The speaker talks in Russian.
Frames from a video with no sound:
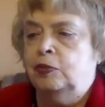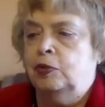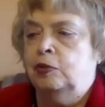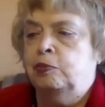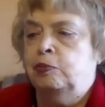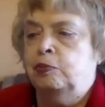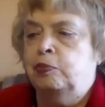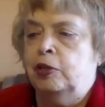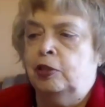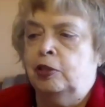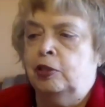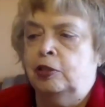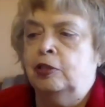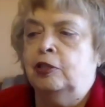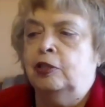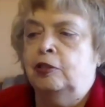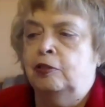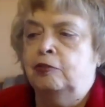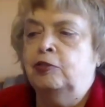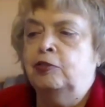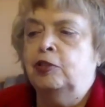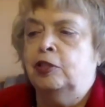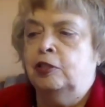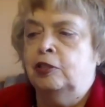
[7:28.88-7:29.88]
порядка,
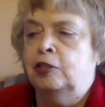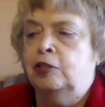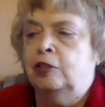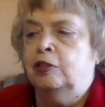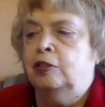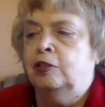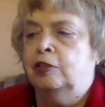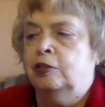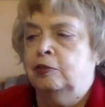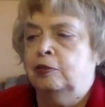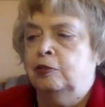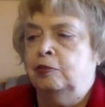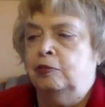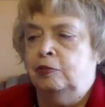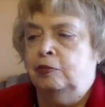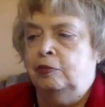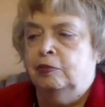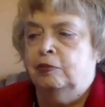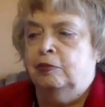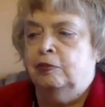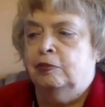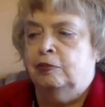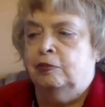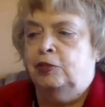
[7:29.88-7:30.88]
наверное,
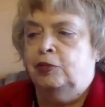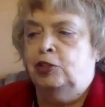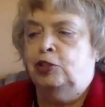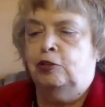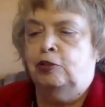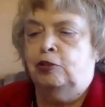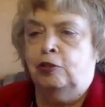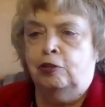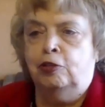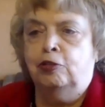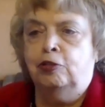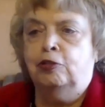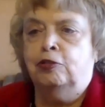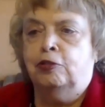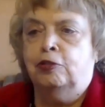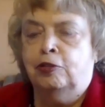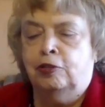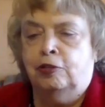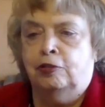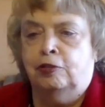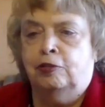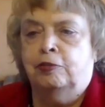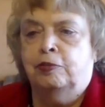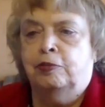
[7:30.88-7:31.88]
400-500
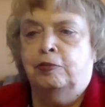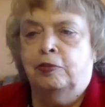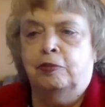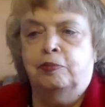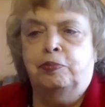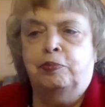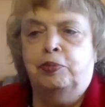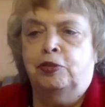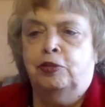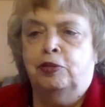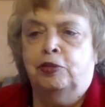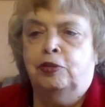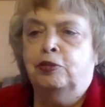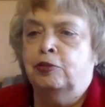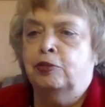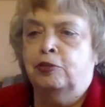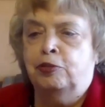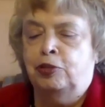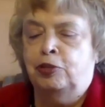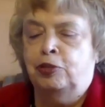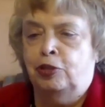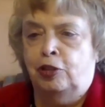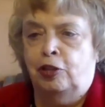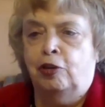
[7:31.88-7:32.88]
э,
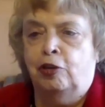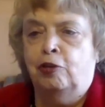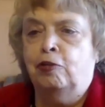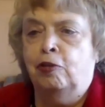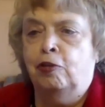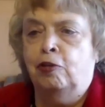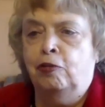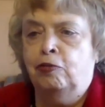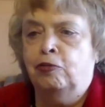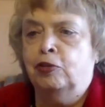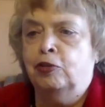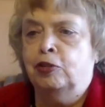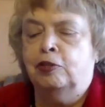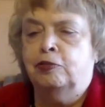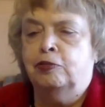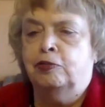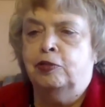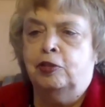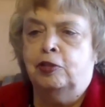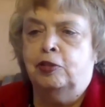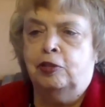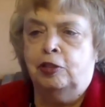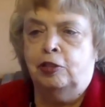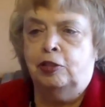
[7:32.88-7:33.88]
учеников вот в
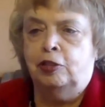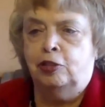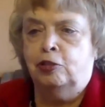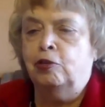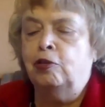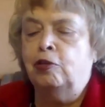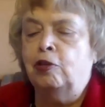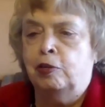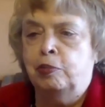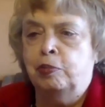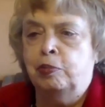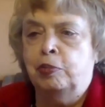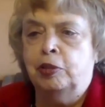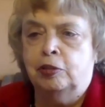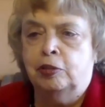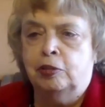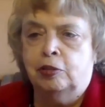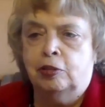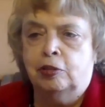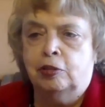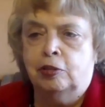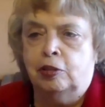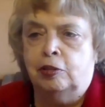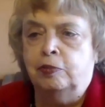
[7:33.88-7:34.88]
этой школе
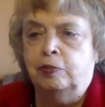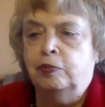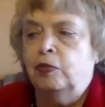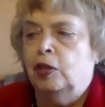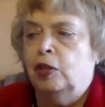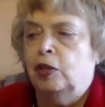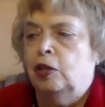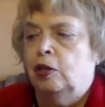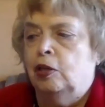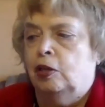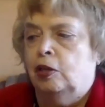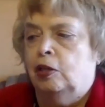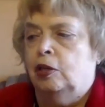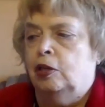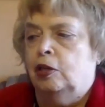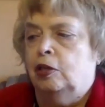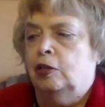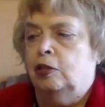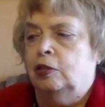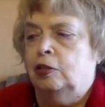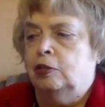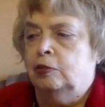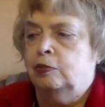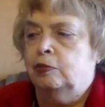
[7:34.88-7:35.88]
бизнеса.
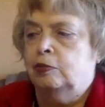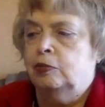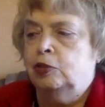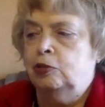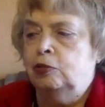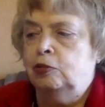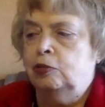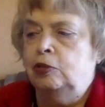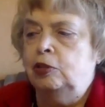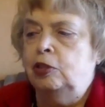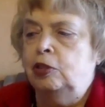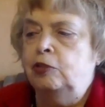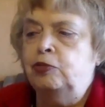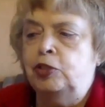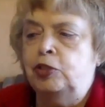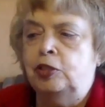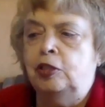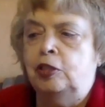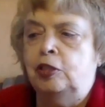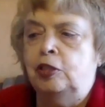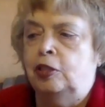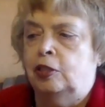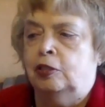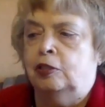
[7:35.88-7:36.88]
А, ну, не
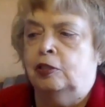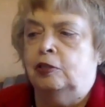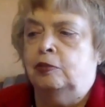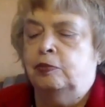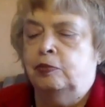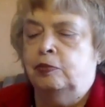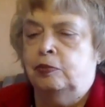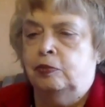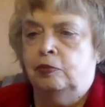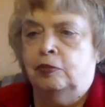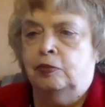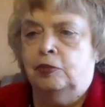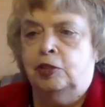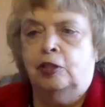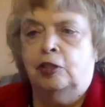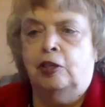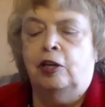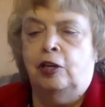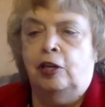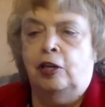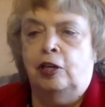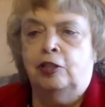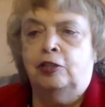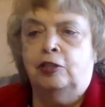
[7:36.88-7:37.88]
все
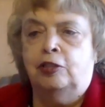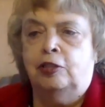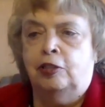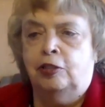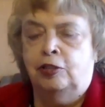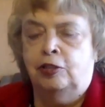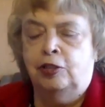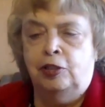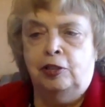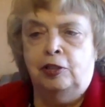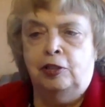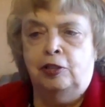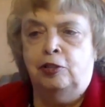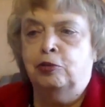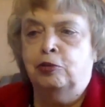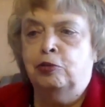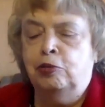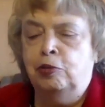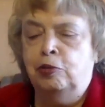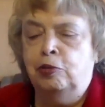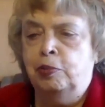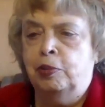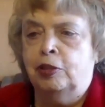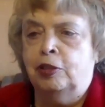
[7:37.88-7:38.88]
загорелись идеей
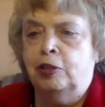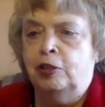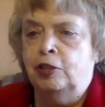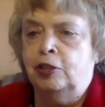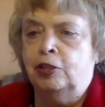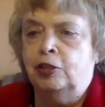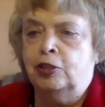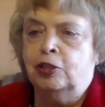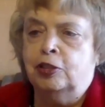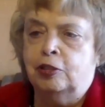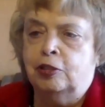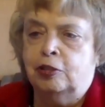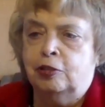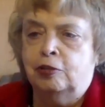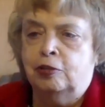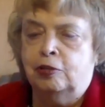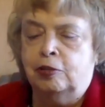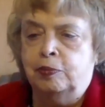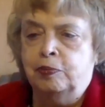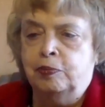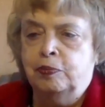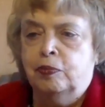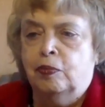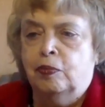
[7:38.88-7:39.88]
Ютуба, конечно, но